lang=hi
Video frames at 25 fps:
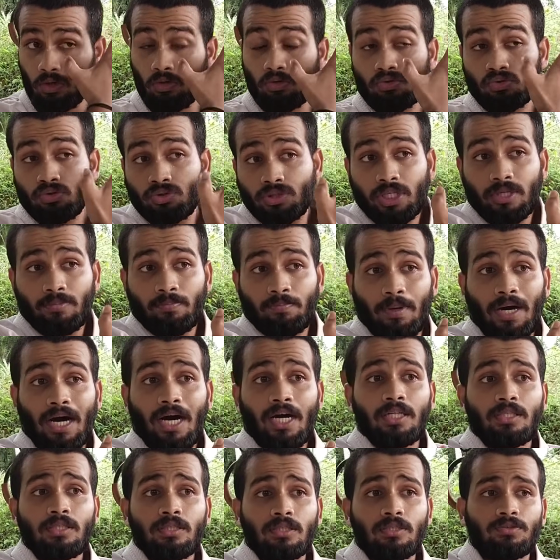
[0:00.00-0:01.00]
और उसके
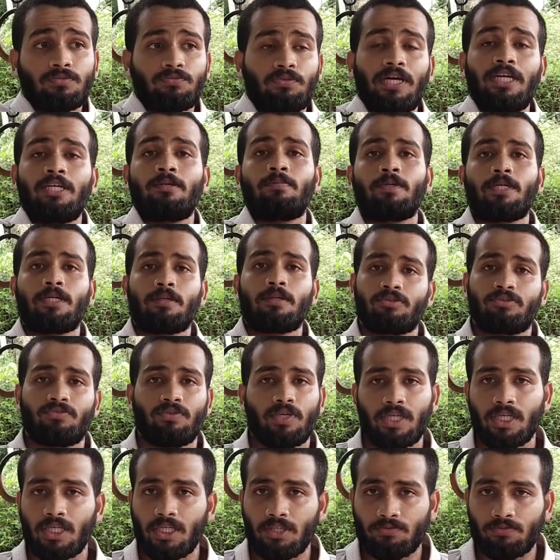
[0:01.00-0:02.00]
बाद फाइट बिकम्स
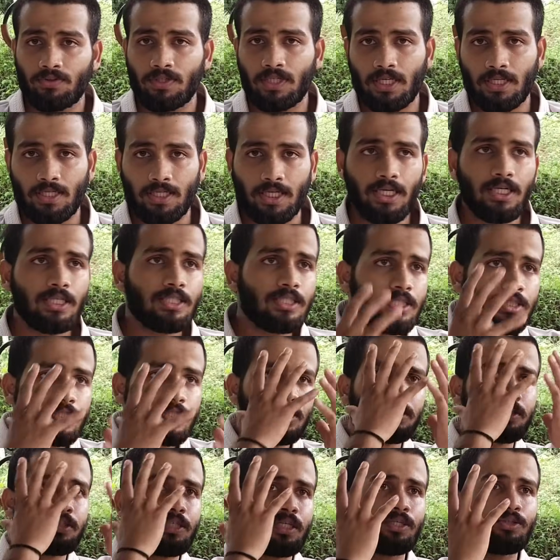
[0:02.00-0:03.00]
वेरी डिफिकल्ट राइट दिस
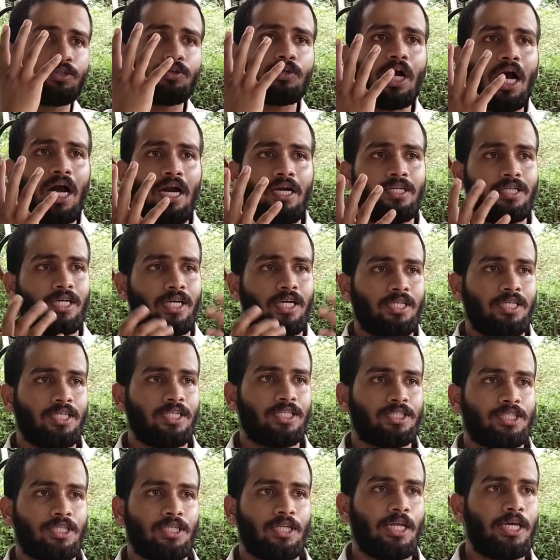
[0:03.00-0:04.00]
इज यू कांट
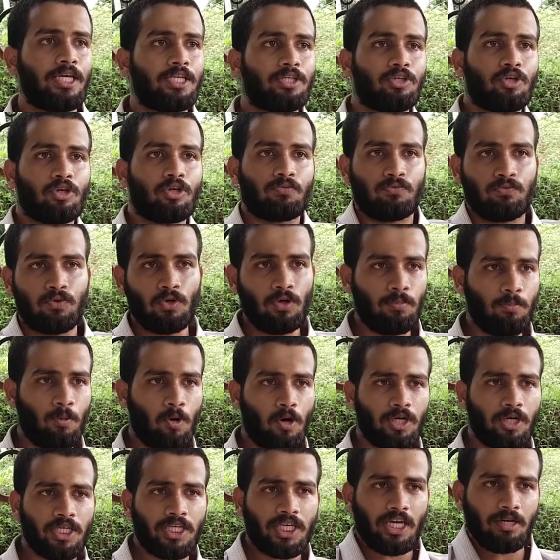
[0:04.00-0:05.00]
कंडीशन लाइक योर फुल
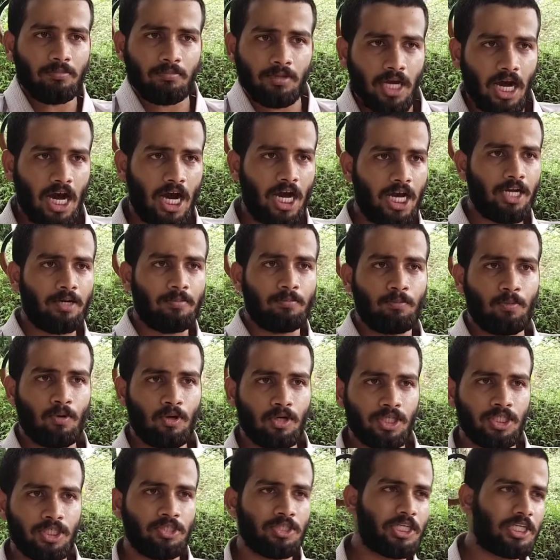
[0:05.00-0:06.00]
बॉडी कैन बी आयन
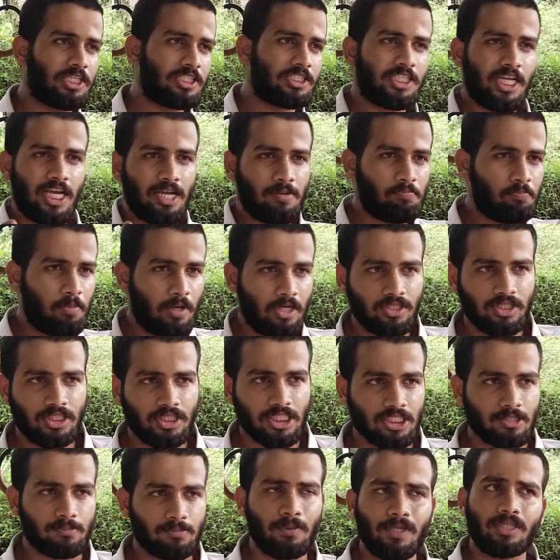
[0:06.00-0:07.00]
बॉडी यू कैन टेक
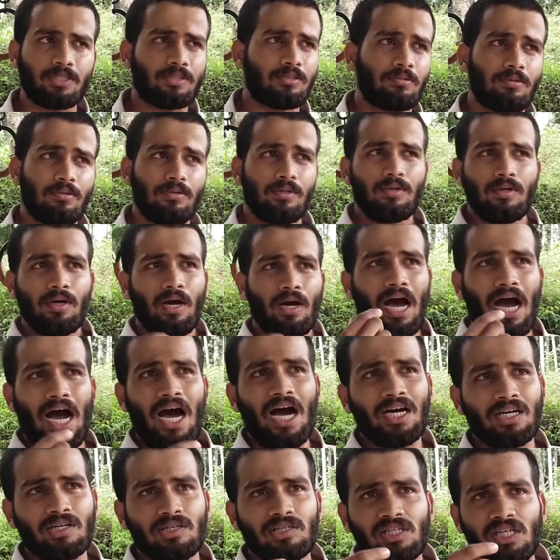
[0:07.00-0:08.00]
पंचेस बट
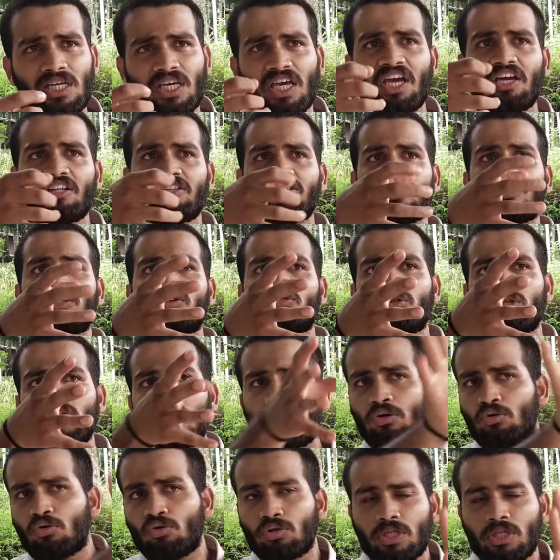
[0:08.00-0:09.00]
आंख के अंदर कोई
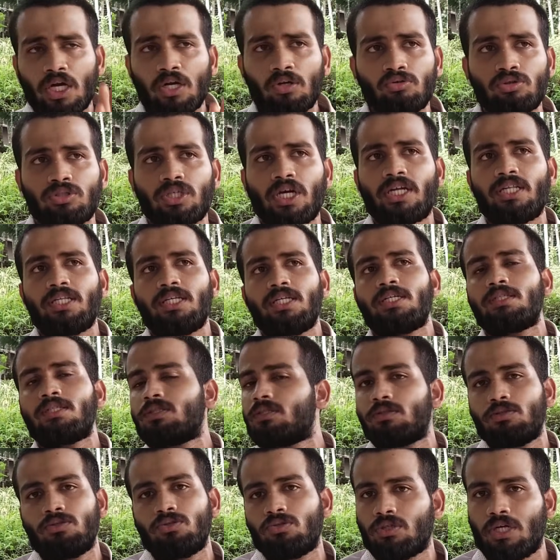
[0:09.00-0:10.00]
अंगूठा घुसा दे
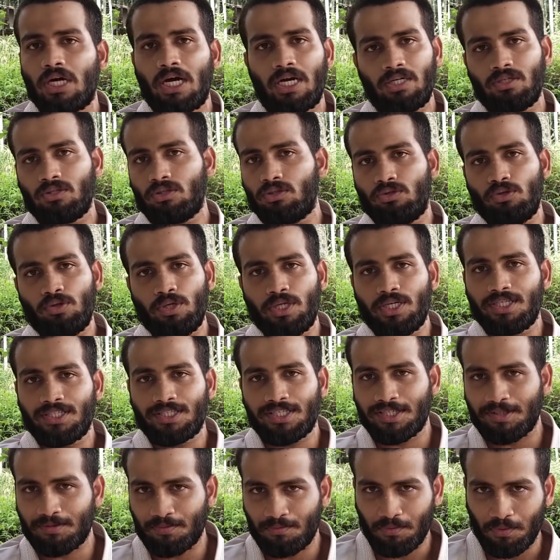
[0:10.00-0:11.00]
यू कांट डू
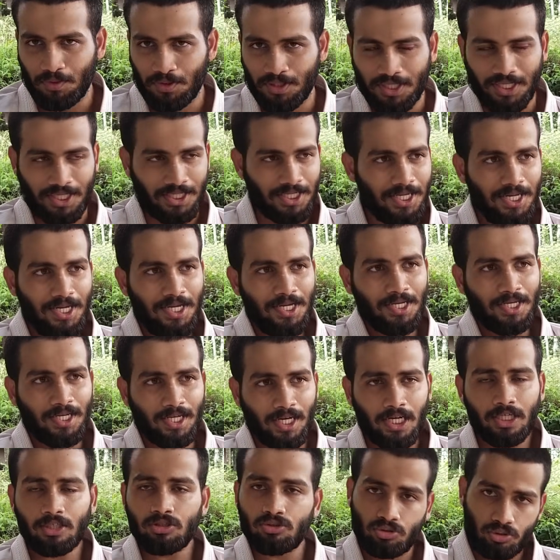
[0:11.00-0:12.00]
एनीथिंग फॉर दैट
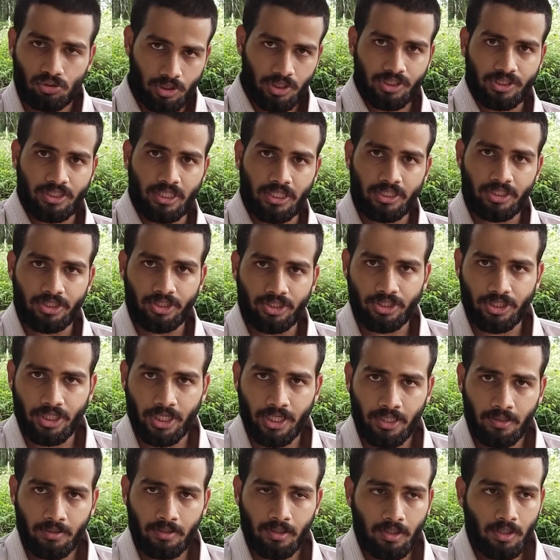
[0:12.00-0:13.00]
राइट सो ये सही चीज
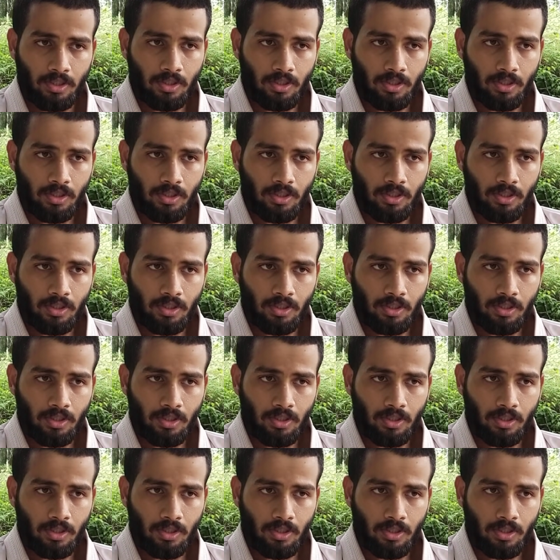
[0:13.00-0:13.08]
है